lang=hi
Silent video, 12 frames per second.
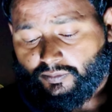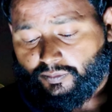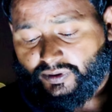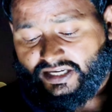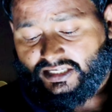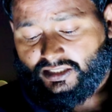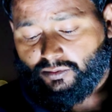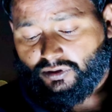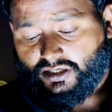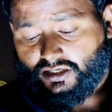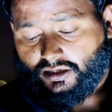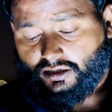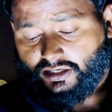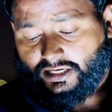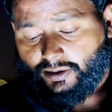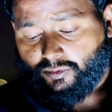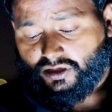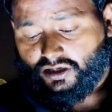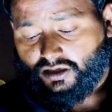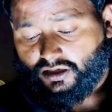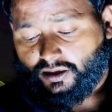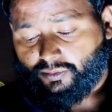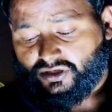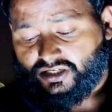पहली बार कैमरा
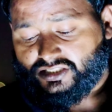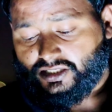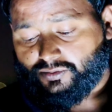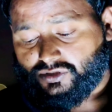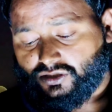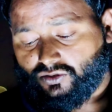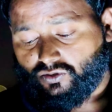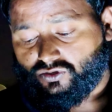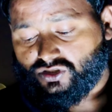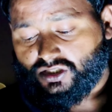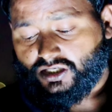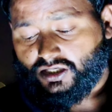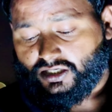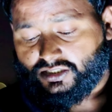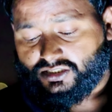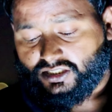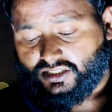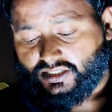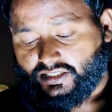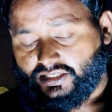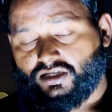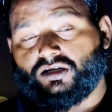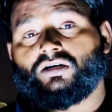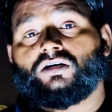आपके हिसाब से कौन सा अच्छा
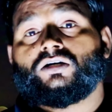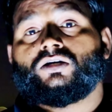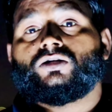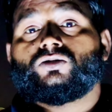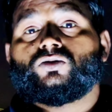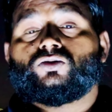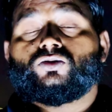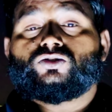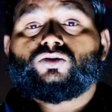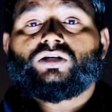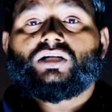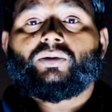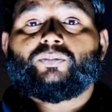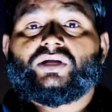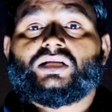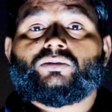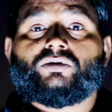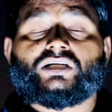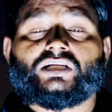रहेगा तो दोस्तों अगर आप पहली बार